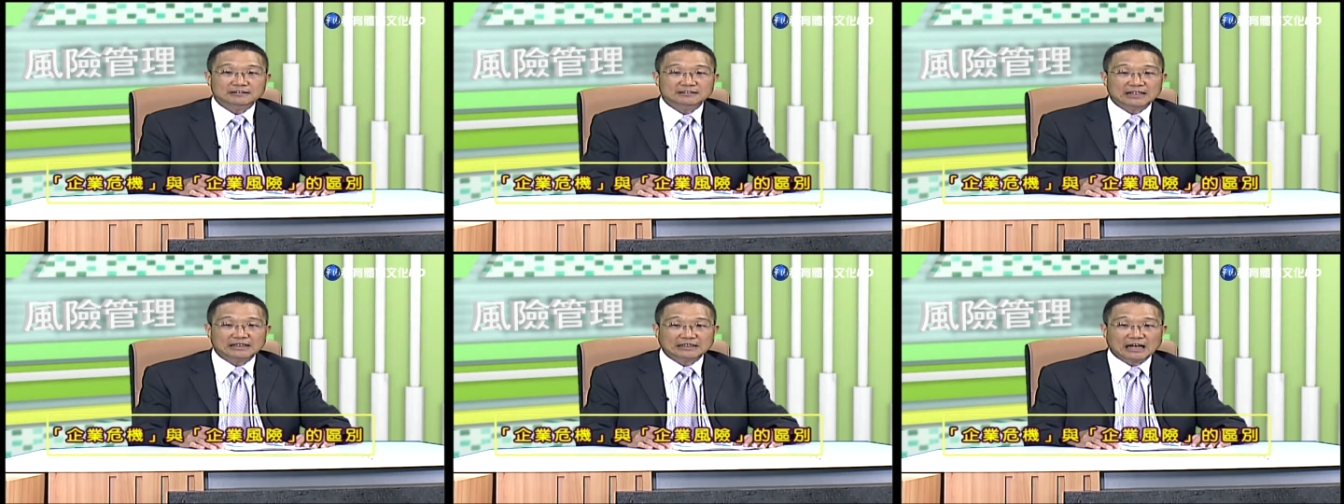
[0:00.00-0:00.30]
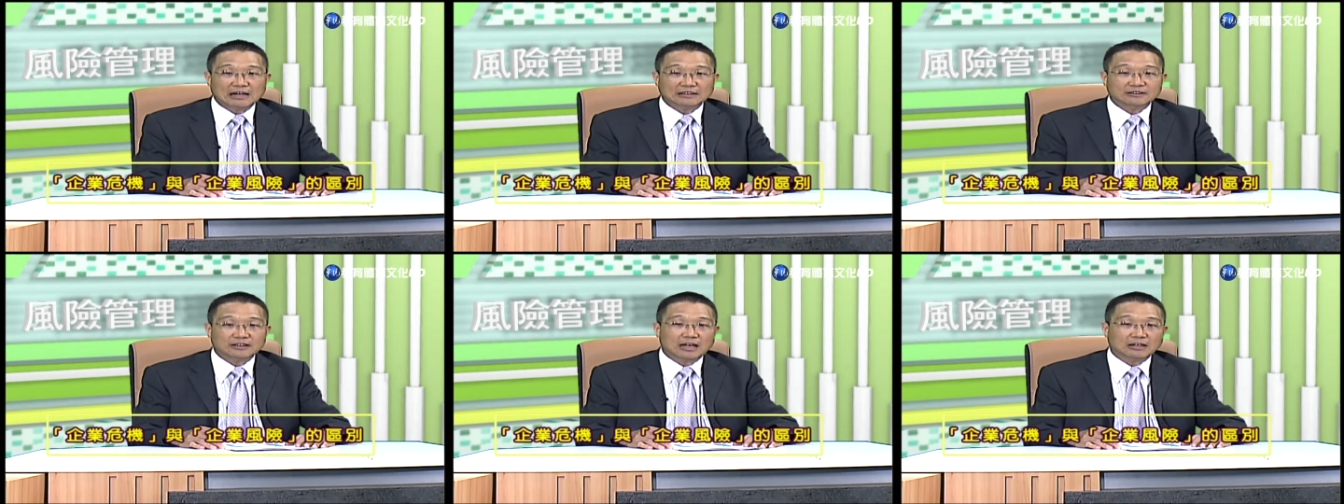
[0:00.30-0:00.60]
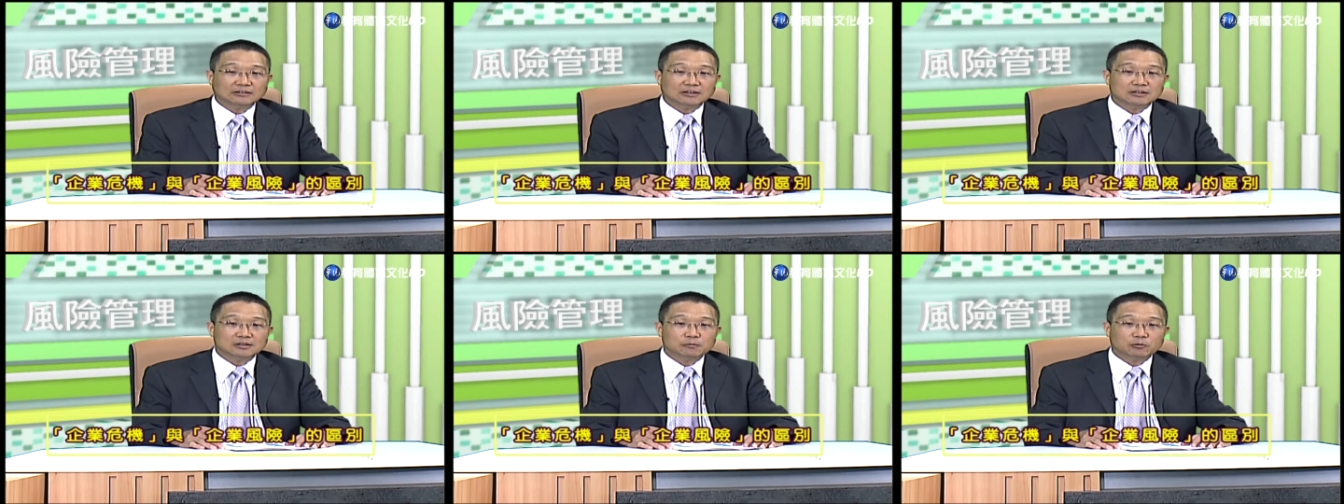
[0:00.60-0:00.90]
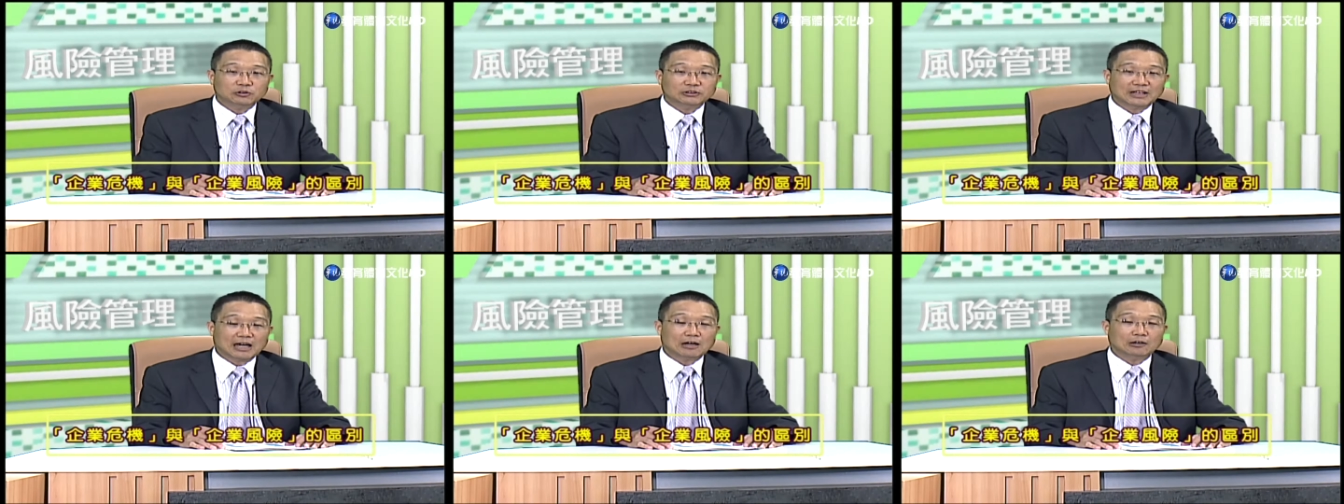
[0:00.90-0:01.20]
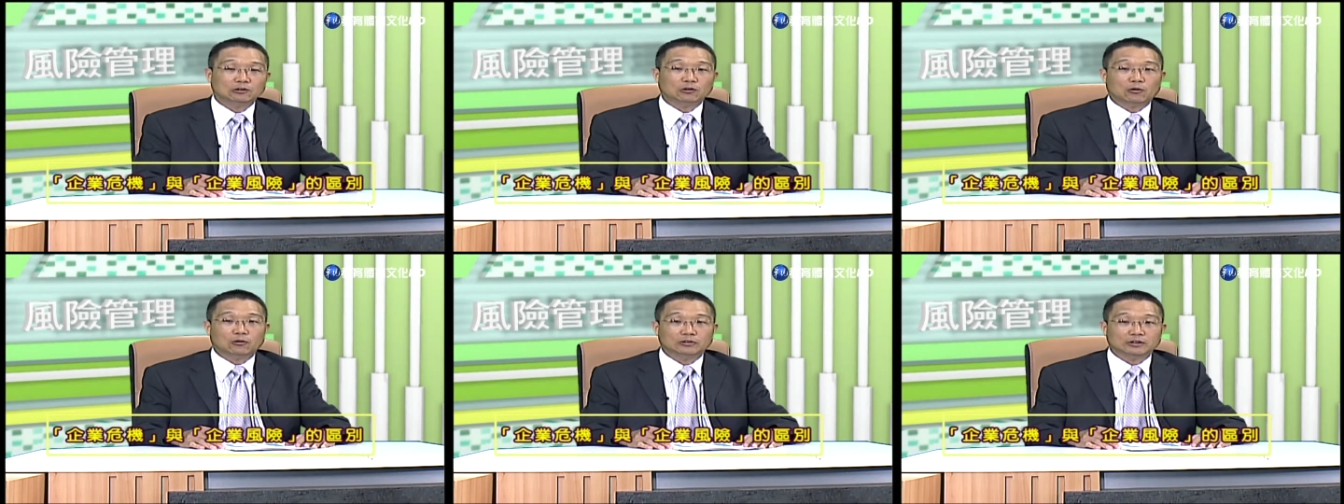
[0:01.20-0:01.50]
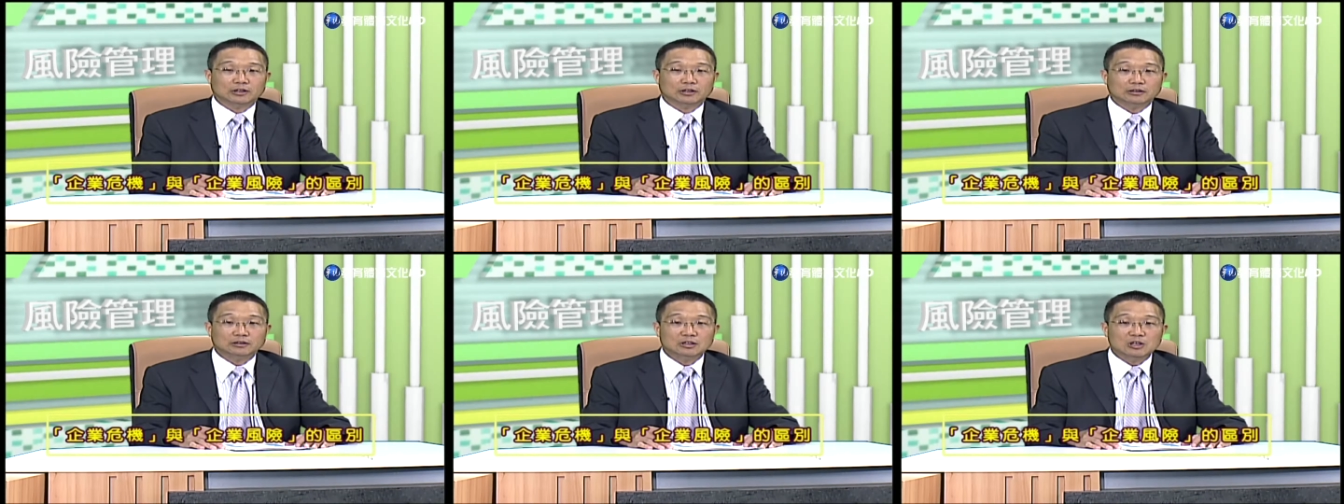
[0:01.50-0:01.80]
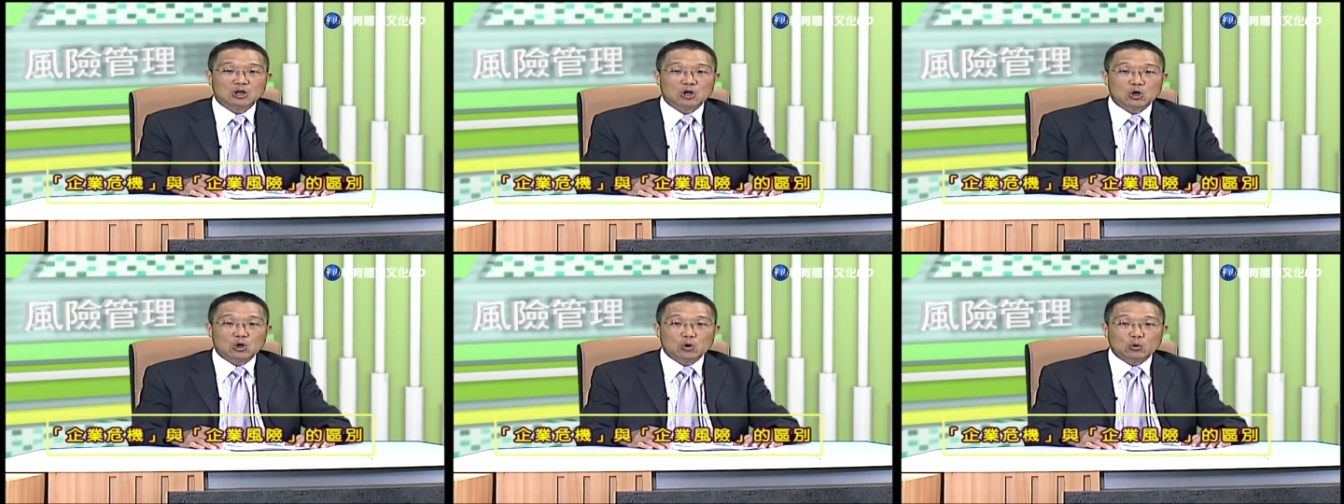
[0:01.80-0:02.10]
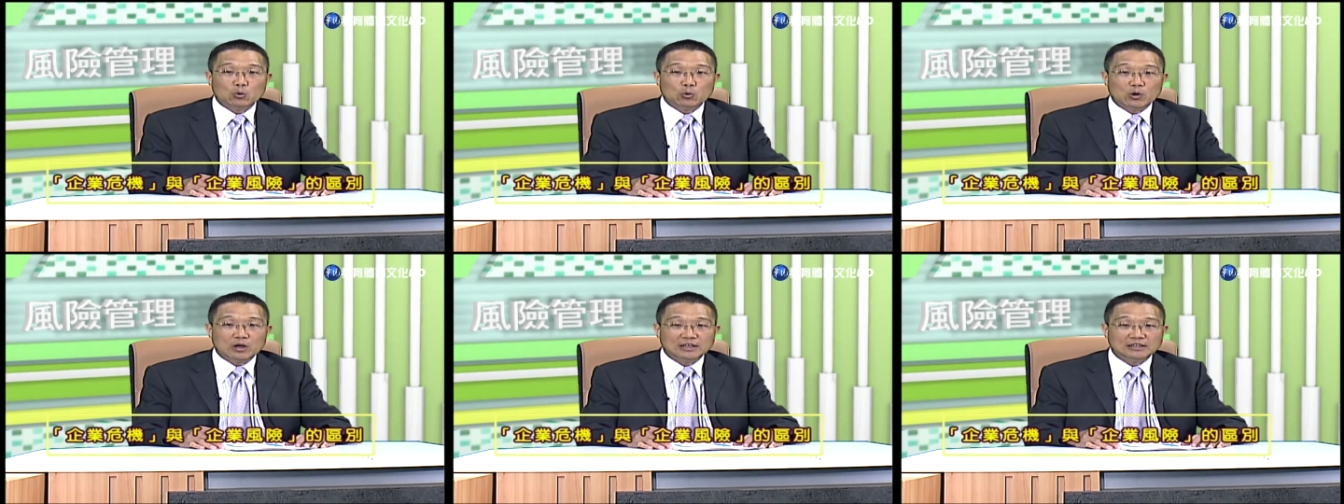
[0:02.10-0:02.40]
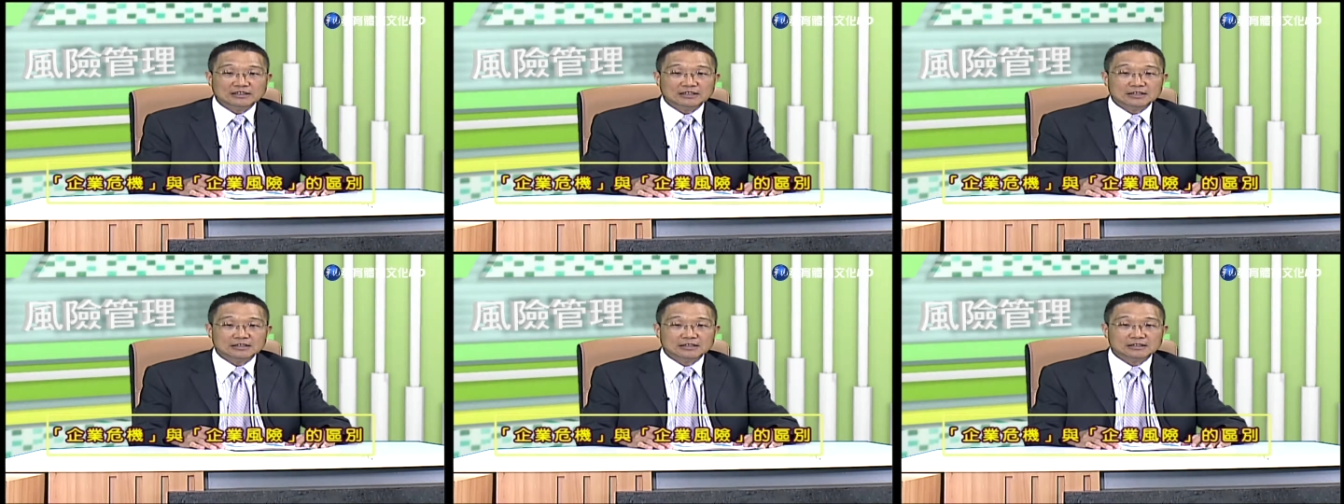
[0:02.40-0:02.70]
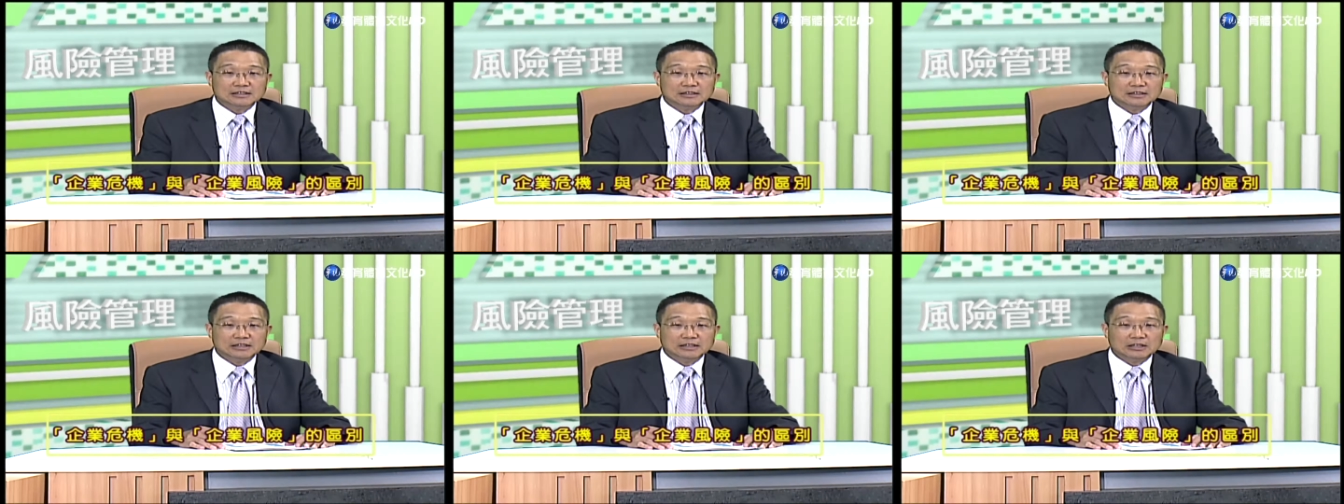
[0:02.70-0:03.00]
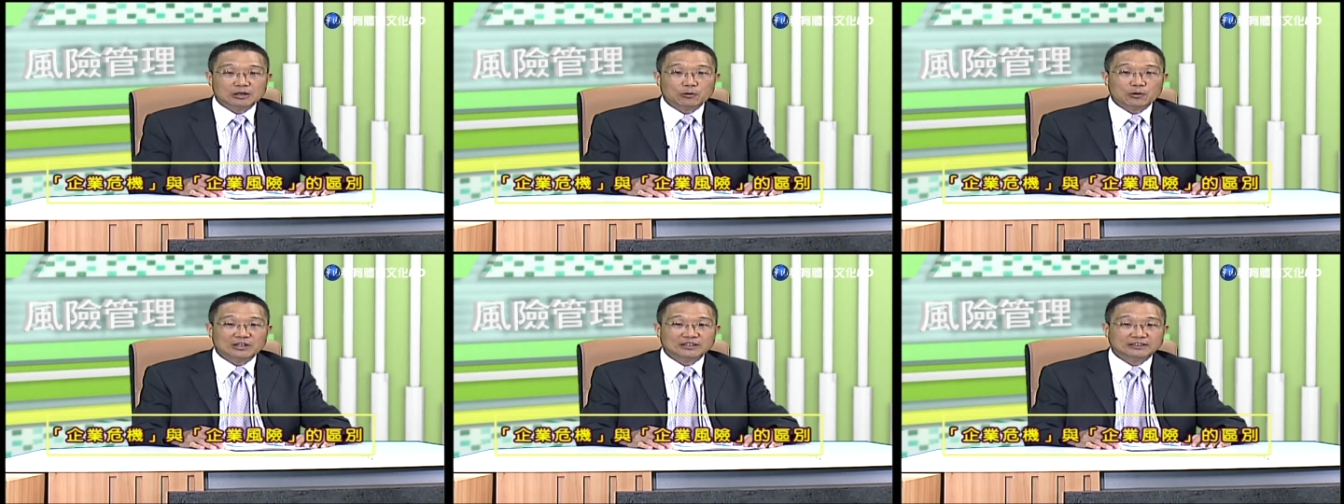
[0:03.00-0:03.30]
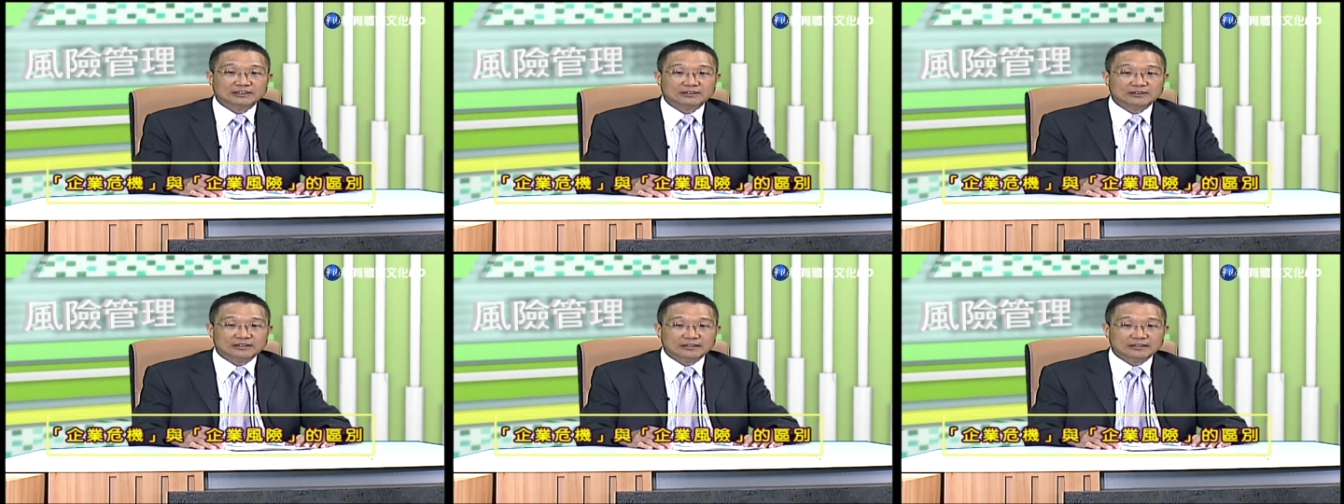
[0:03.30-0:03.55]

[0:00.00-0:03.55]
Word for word: 那当然这两者是不相同的，危机是一个会。